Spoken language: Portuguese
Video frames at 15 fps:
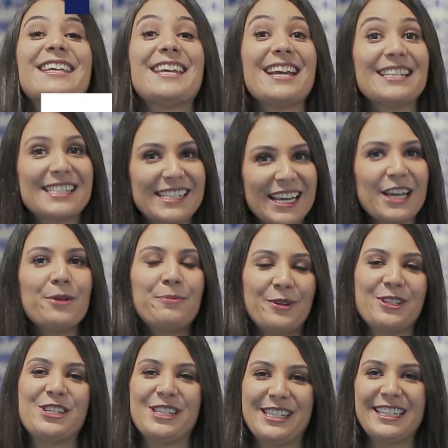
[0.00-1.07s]
Que
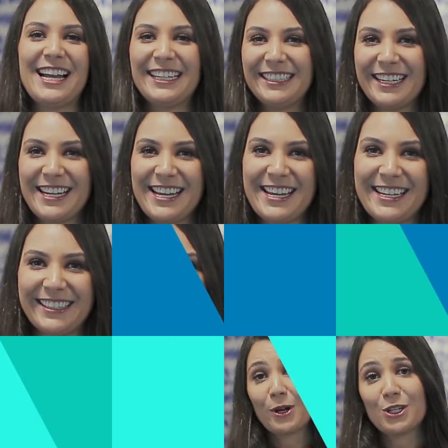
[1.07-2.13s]
exemplo de cidadania!
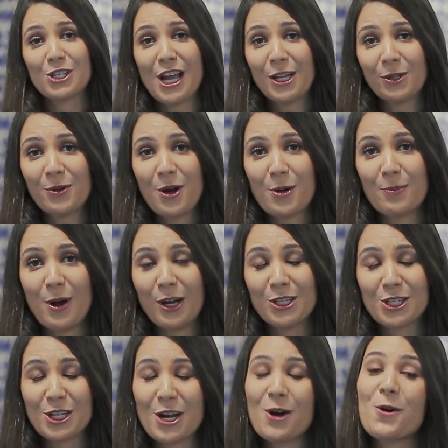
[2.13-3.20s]
O projeto
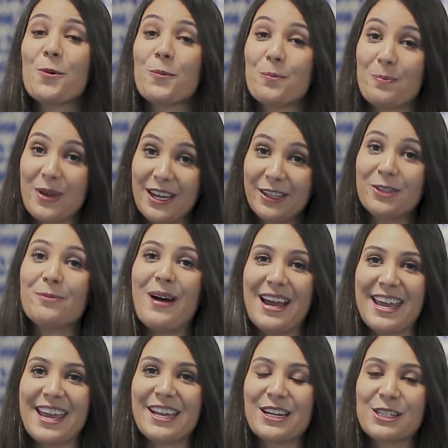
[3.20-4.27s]
Robótica Rompendo
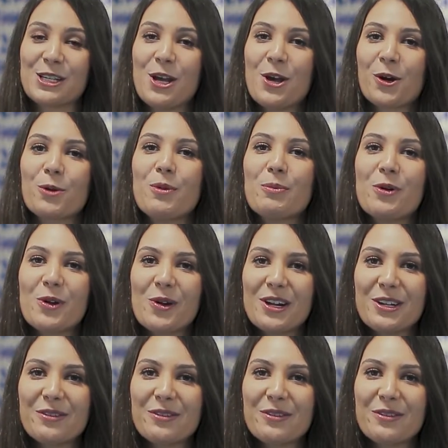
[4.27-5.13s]
Barreiras comemorou o